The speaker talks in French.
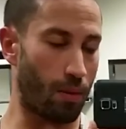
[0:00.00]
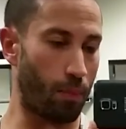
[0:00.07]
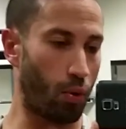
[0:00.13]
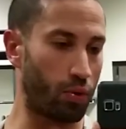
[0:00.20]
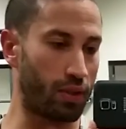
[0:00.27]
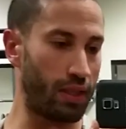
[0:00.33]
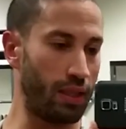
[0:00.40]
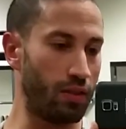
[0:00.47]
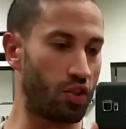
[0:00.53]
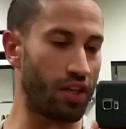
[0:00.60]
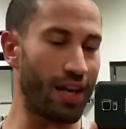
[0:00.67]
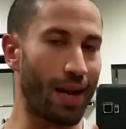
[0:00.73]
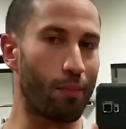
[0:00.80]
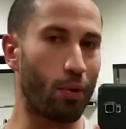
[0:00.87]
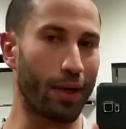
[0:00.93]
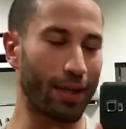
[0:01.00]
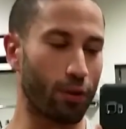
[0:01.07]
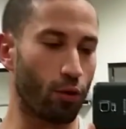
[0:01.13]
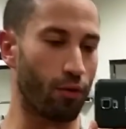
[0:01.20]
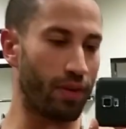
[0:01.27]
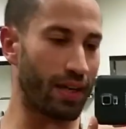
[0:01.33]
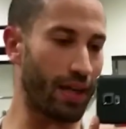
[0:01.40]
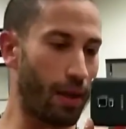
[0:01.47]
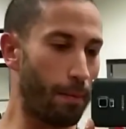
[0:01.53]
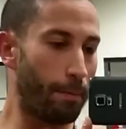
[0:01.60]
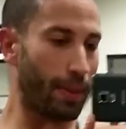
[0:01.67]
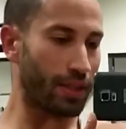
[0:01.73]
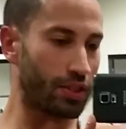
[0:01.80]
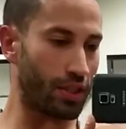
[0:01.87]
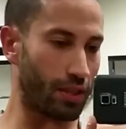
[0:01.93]
protéines, généralement 80 grammes
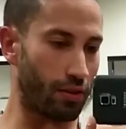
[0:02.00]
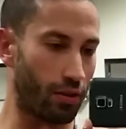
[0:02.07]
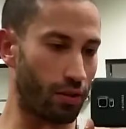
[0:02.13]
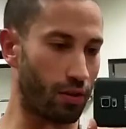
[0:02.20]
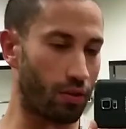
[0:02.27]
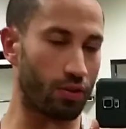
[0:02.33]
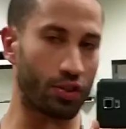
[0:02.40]
par shaker